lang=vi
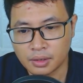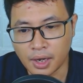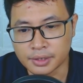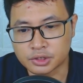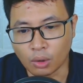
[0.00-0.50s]

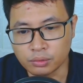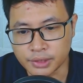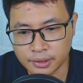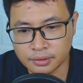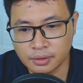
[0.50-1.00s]
Thề sống
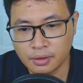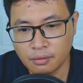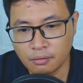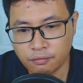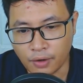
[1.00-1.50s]
chết
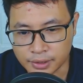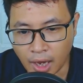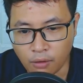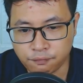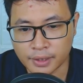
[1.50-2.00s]
Phải
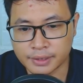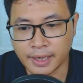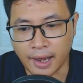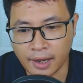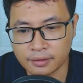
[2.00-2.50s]
thảo phạt
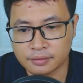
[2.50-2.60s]
kẻ ác